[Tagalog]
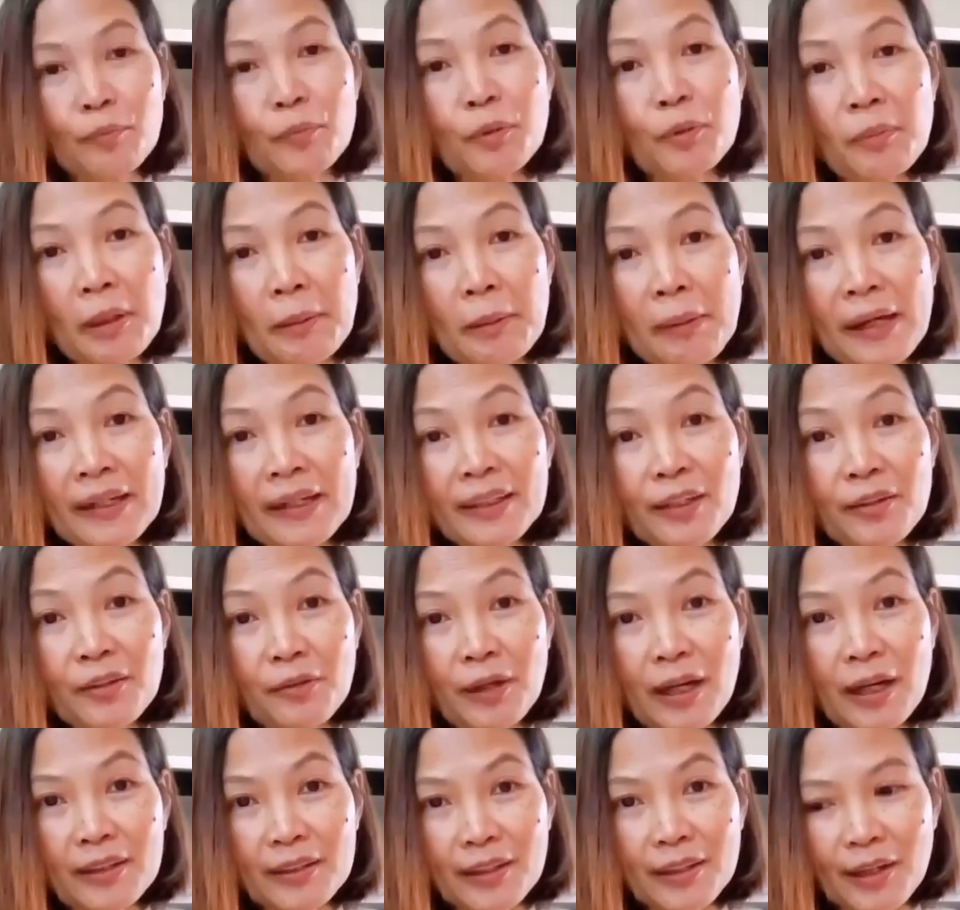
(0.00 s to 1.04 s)
Bumaba
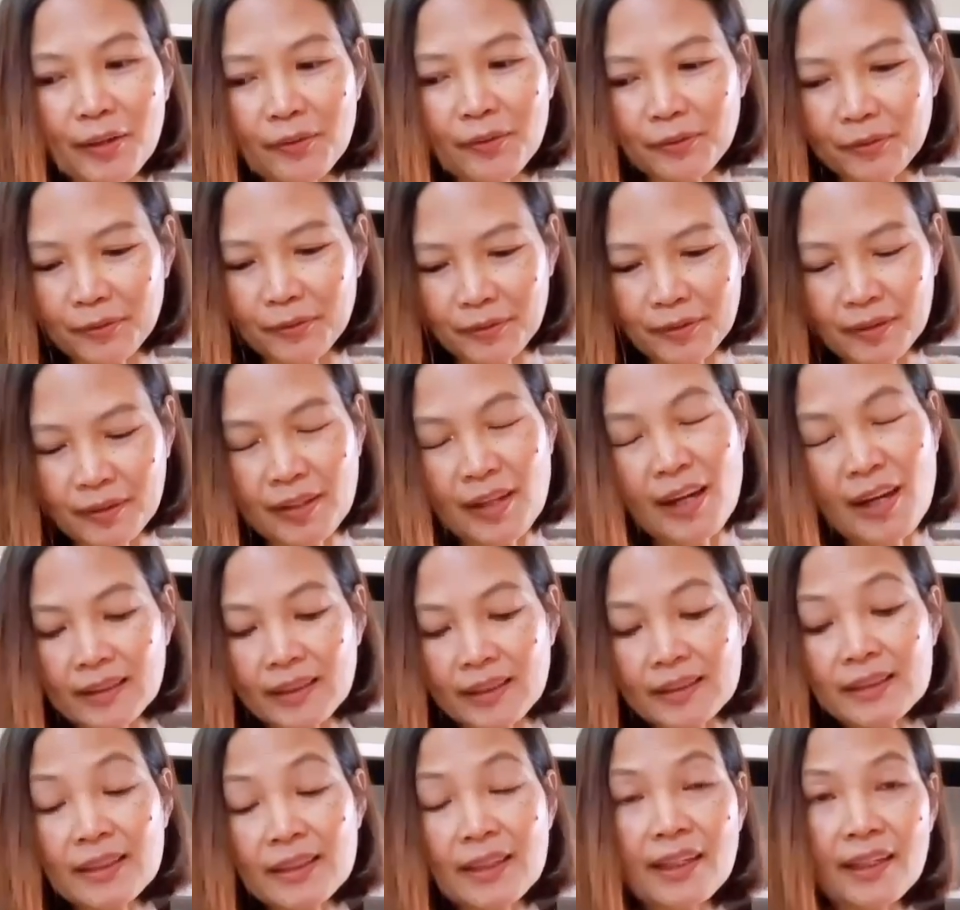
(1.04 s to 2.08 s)
na yung anak ko.
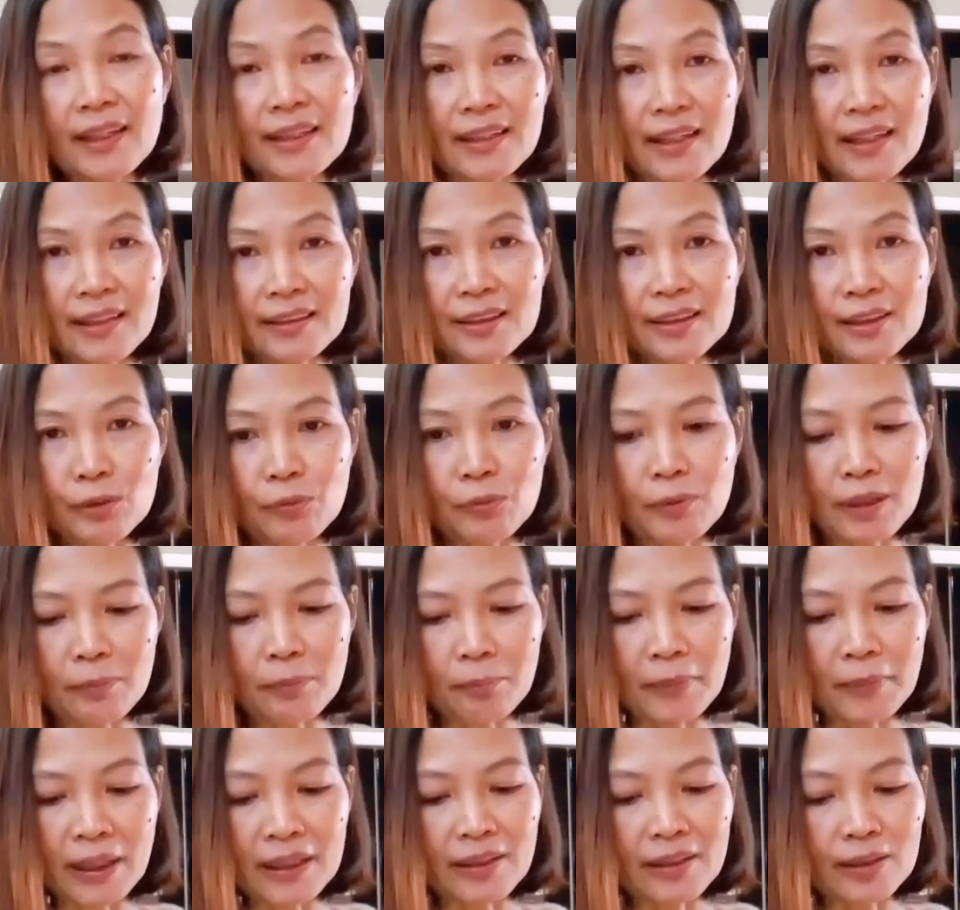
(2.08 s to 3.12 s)
Test nila next
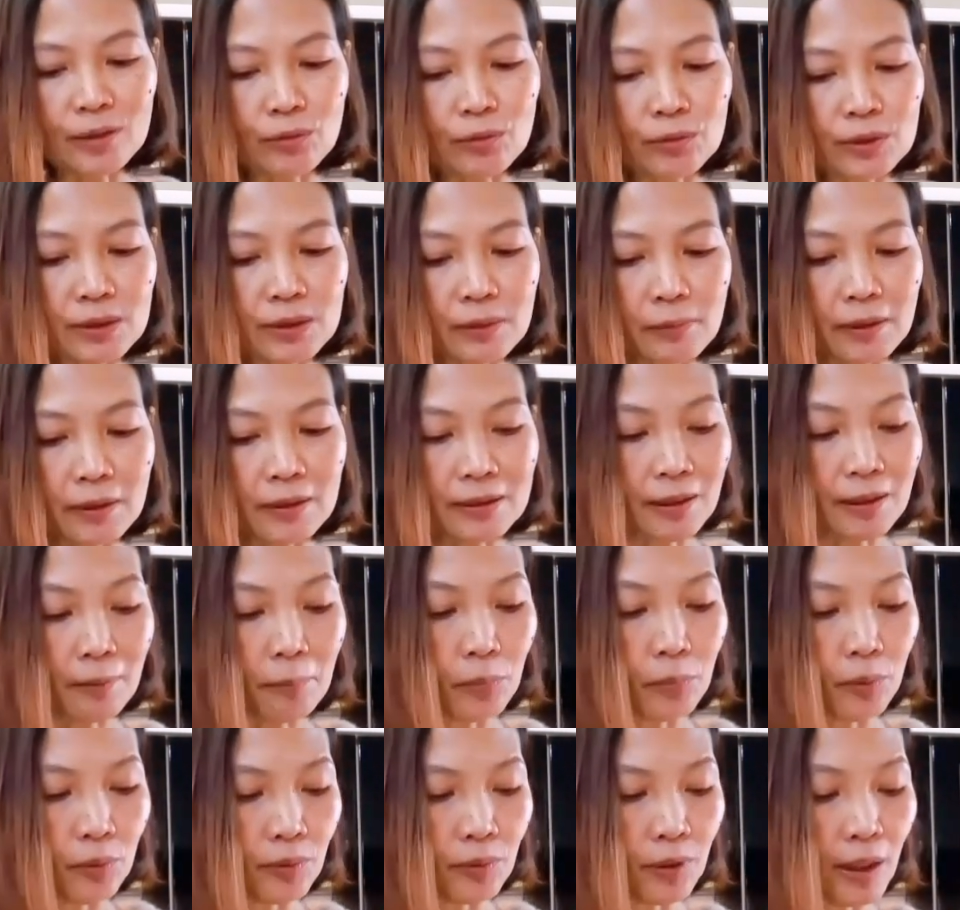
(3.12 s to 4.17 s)
week. Bali, itong
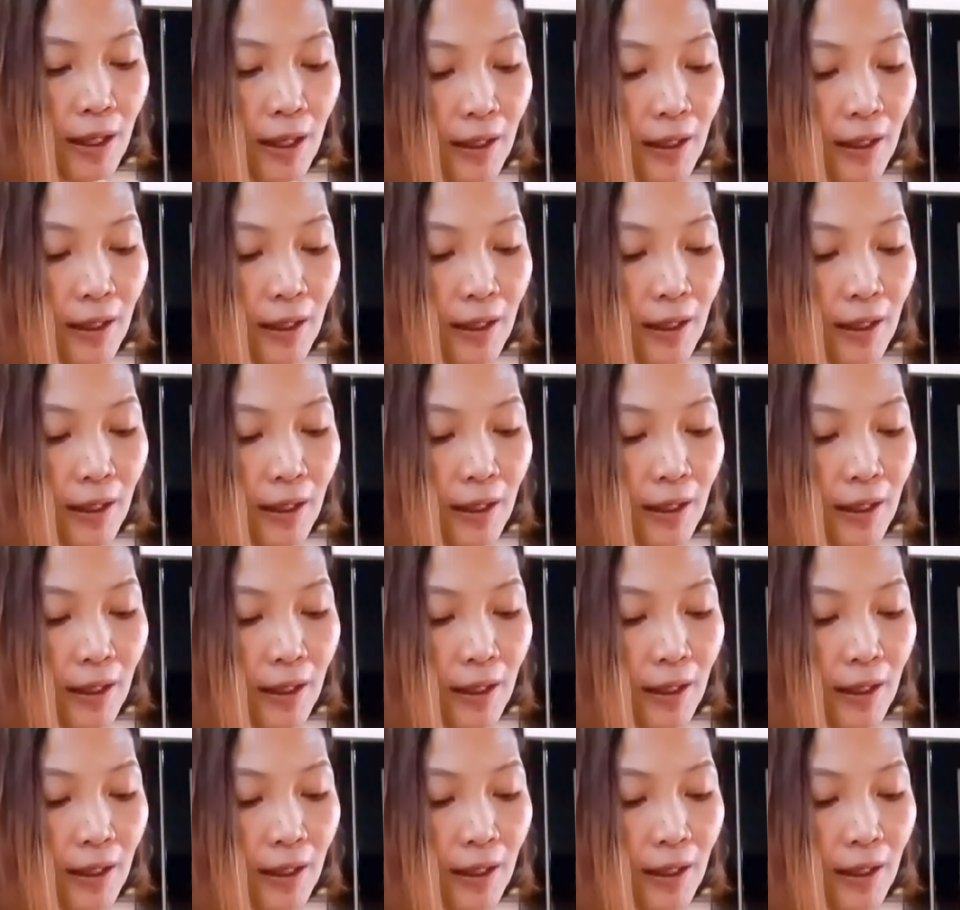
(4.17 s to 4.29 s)
isang buong